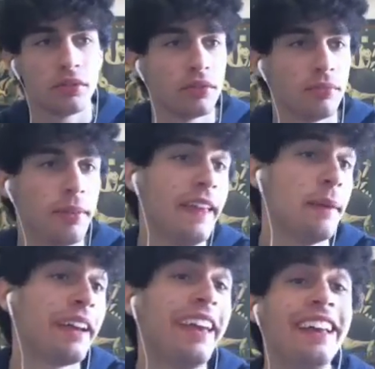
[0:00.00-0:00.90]
Ma dai,
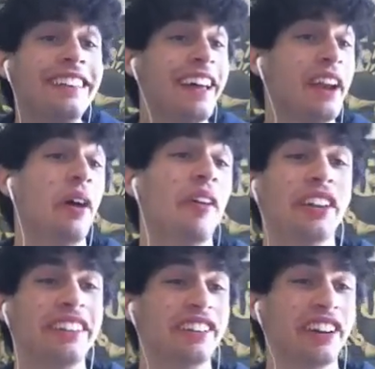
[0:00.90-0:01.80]
ma che è sta roba?
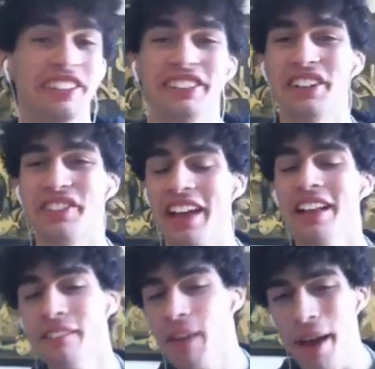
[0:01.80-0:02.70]
18 trofei.
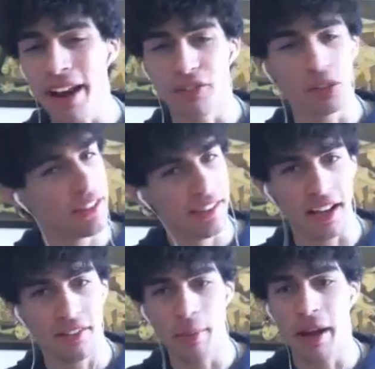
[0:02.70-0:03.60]
Va bene, fotte
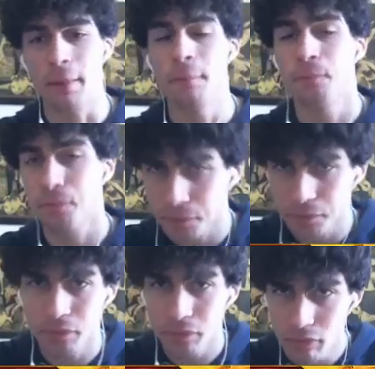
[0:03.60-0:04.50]
sega, va bene.
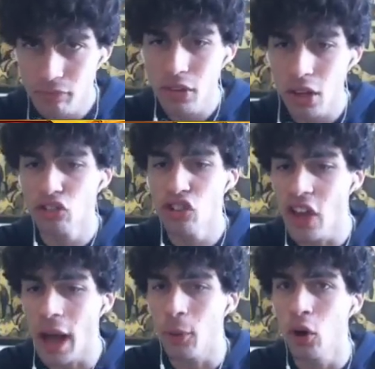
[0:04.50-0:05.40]
Ci
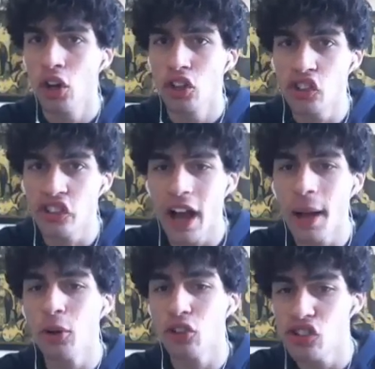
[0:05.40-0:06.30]
siamo, ci
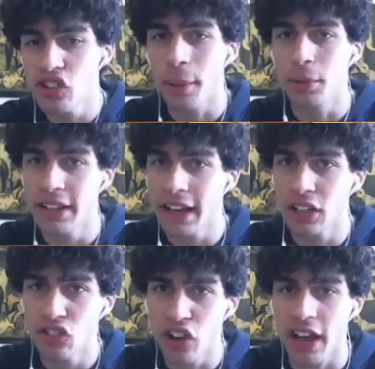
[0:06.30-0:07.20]
siamo, ci siamo. Il
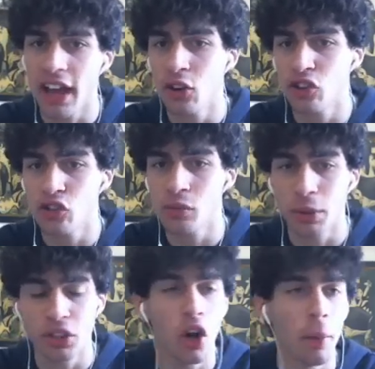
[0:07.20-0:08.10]
deck c'è, eh, ero sceso un
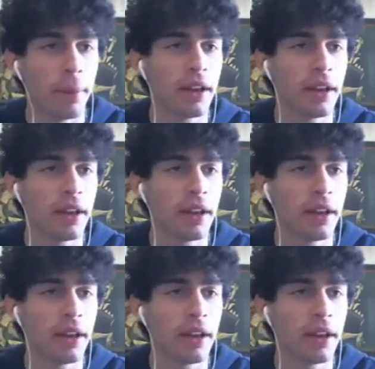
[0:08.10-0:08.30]
po' di coppe.